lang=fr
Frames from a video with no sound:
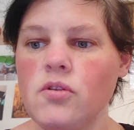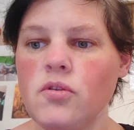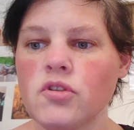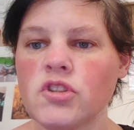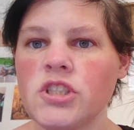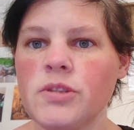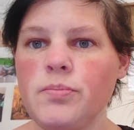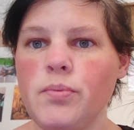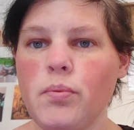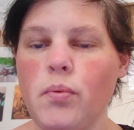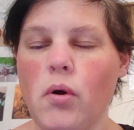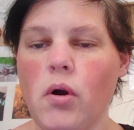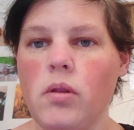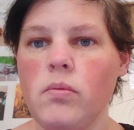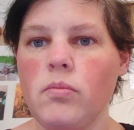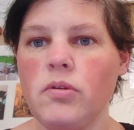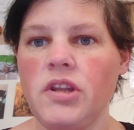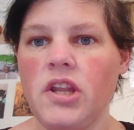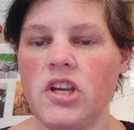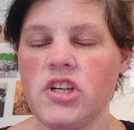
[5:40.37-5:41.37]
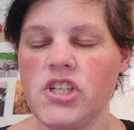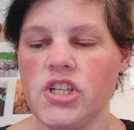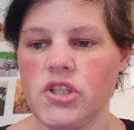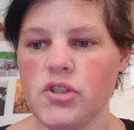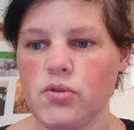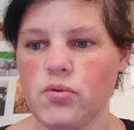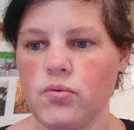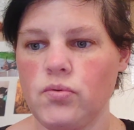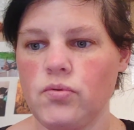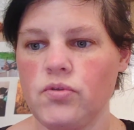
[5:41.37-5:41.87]
Donc j'ai pu prendre mon
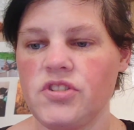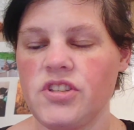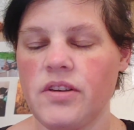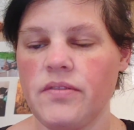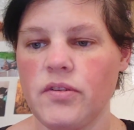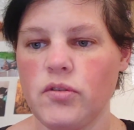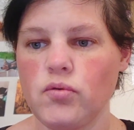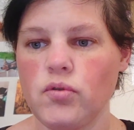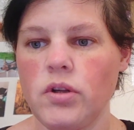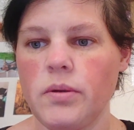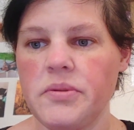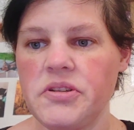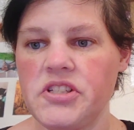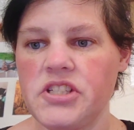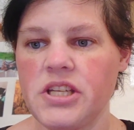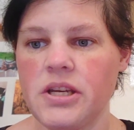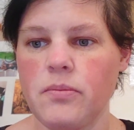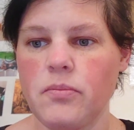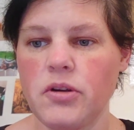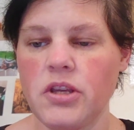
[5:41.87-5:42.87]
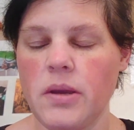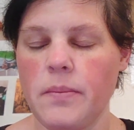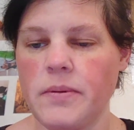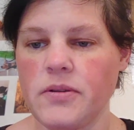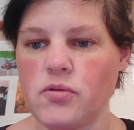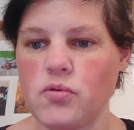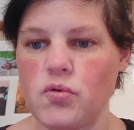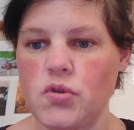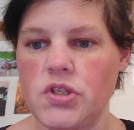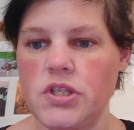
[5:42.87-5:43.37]
injection. Ils avaient tous les médicaments, il n'y a
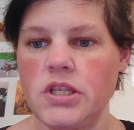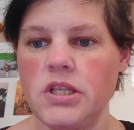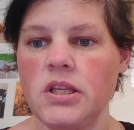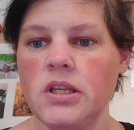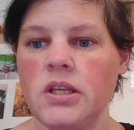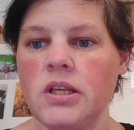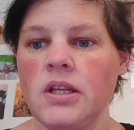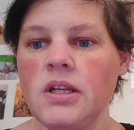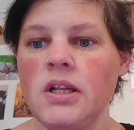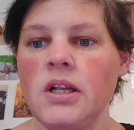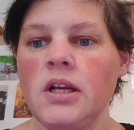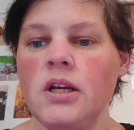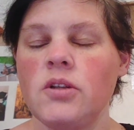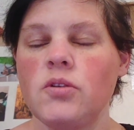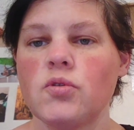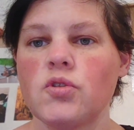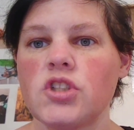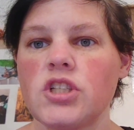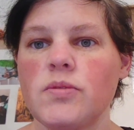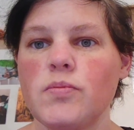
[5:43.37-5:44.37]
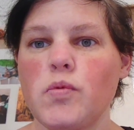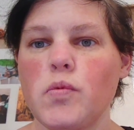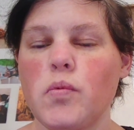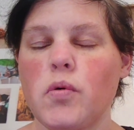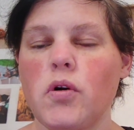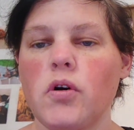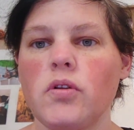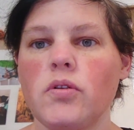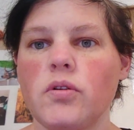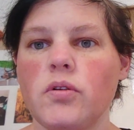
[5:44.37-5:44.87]
pas de souci. Donc j'ai pu
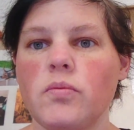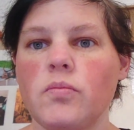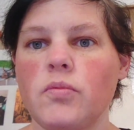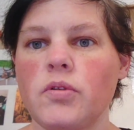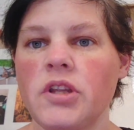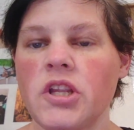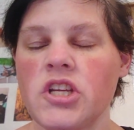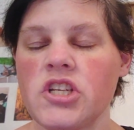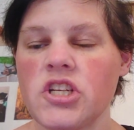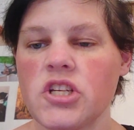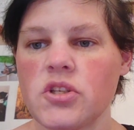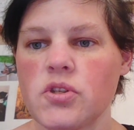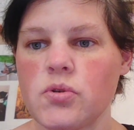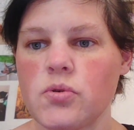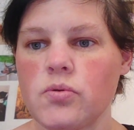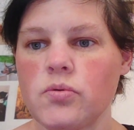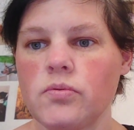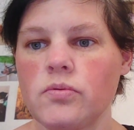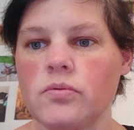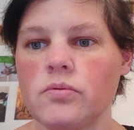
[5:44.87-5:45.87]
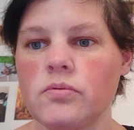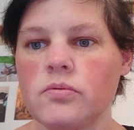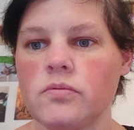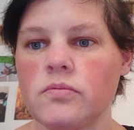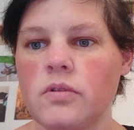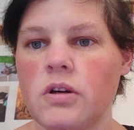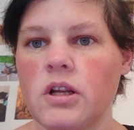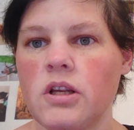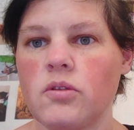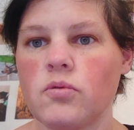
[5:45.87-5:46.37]
prendre mon injection.
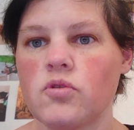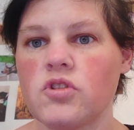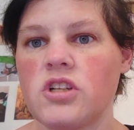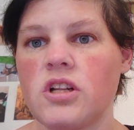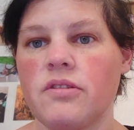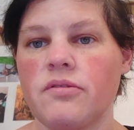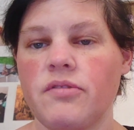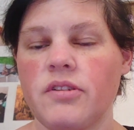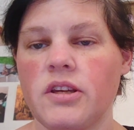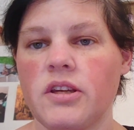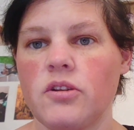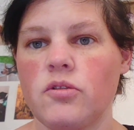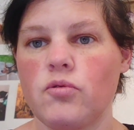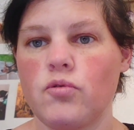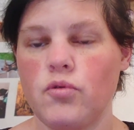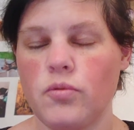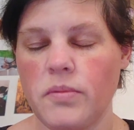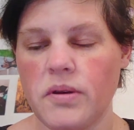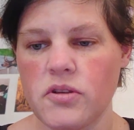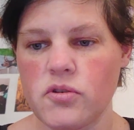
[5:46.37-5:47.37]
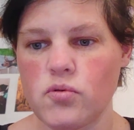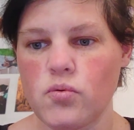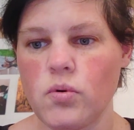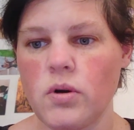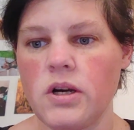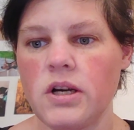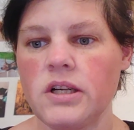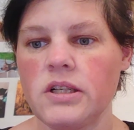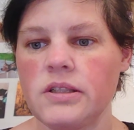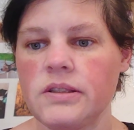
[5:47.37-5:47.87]
Voilà, donc je la fais demain
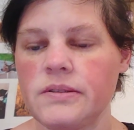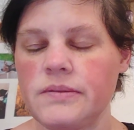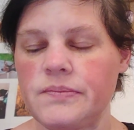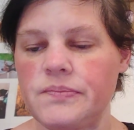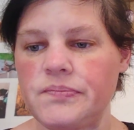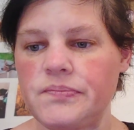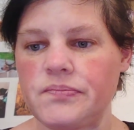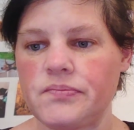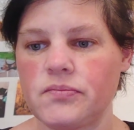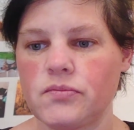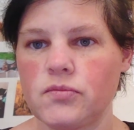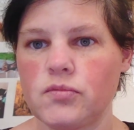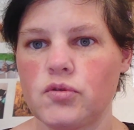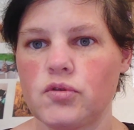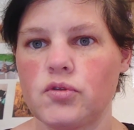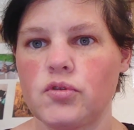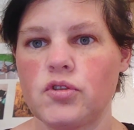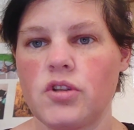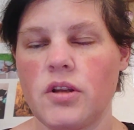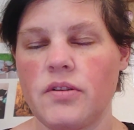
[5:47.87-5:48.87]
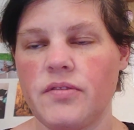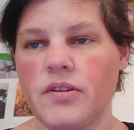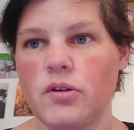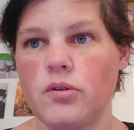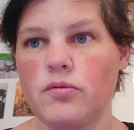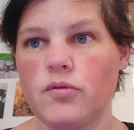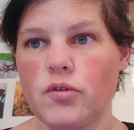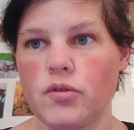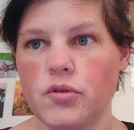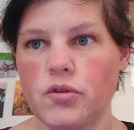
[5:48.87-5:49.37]
soir je la fais
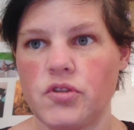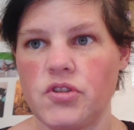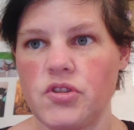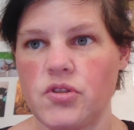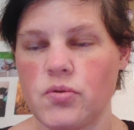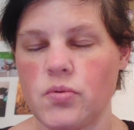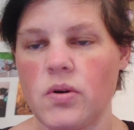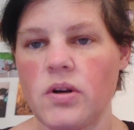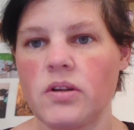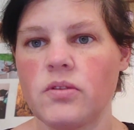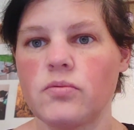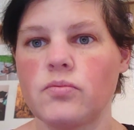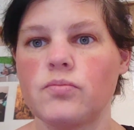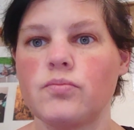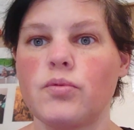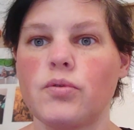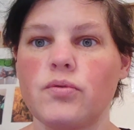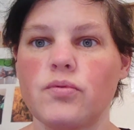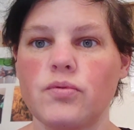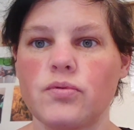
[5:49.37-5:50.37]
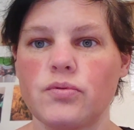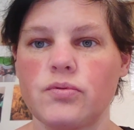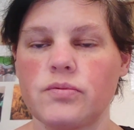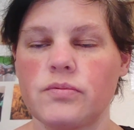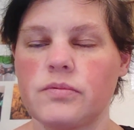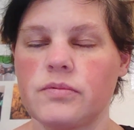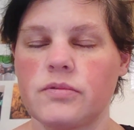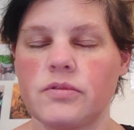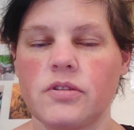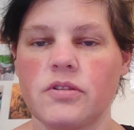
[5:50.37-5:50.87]
le vendredi soir, donc pour vous,
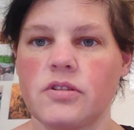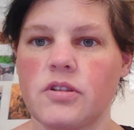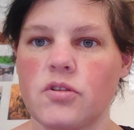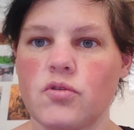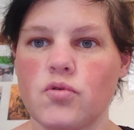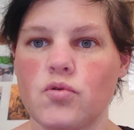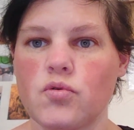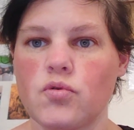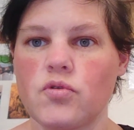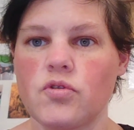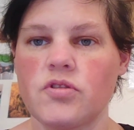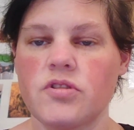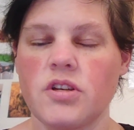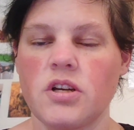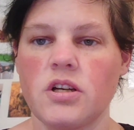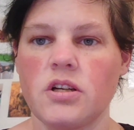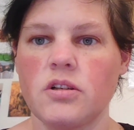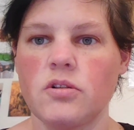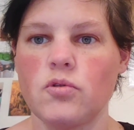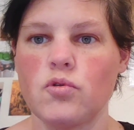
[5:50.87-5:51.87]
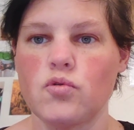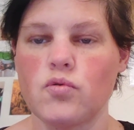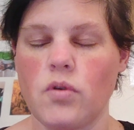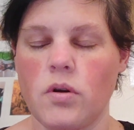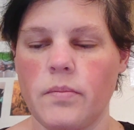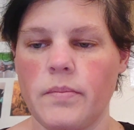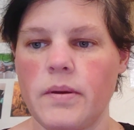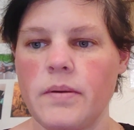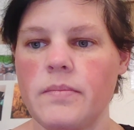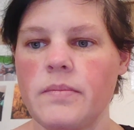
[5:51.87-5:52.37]
ce sera, le
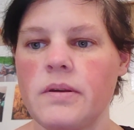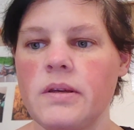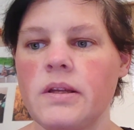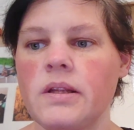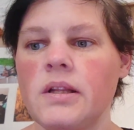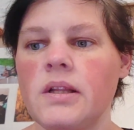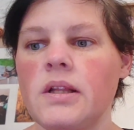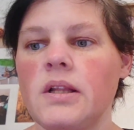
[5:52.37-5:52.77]
soir même.